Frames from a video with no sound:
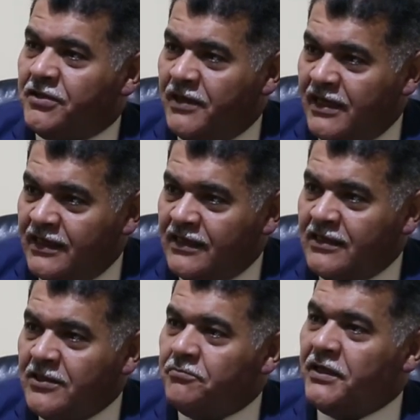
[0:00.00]
الحماية
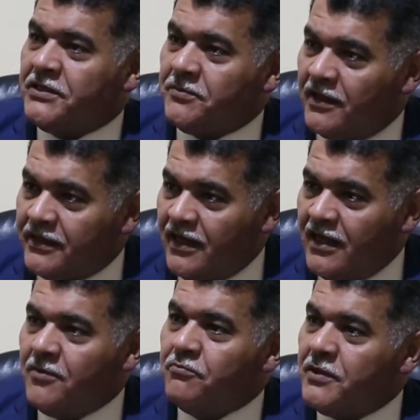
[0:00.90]
باعتبارها
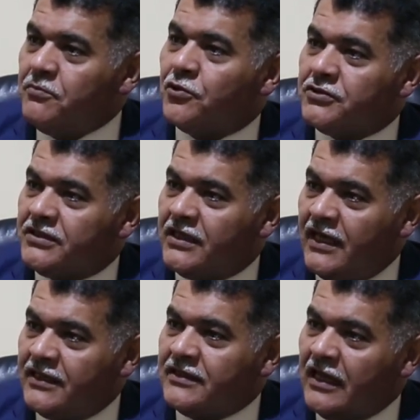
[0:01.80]
من
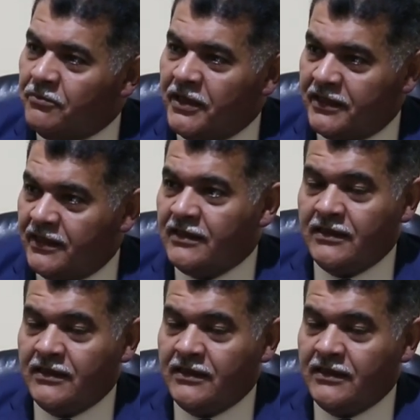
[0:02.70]
مقتضيات المهنة